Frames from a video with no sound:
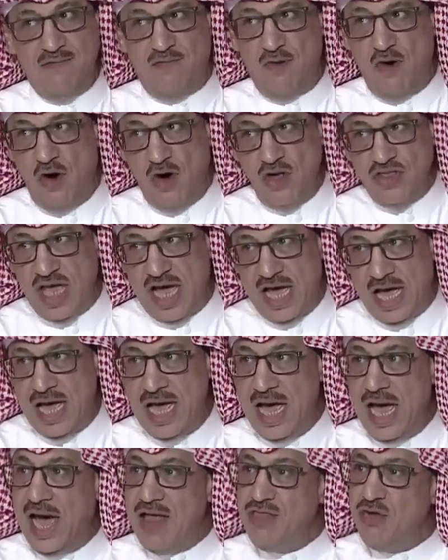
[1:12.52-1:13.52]
علي
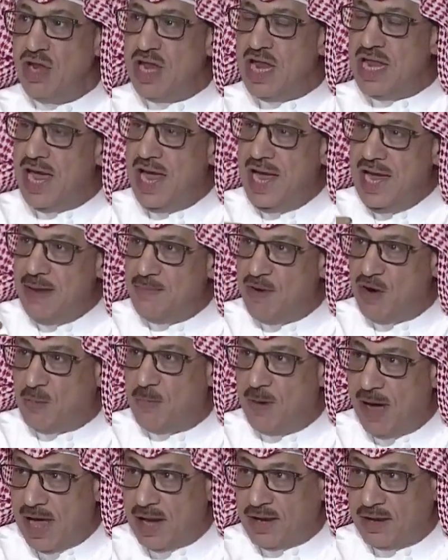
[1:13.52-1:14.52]
فوده هذول
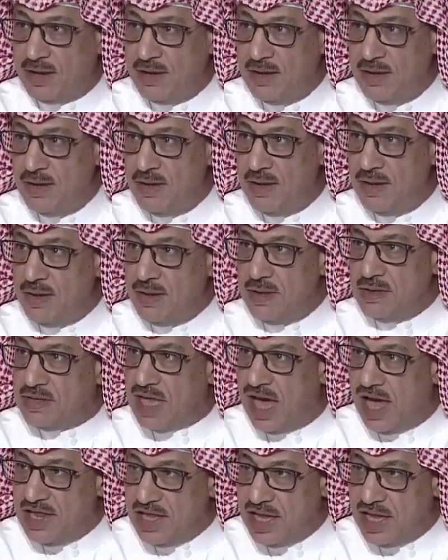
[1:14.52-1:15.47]
لعيبه كبار جديد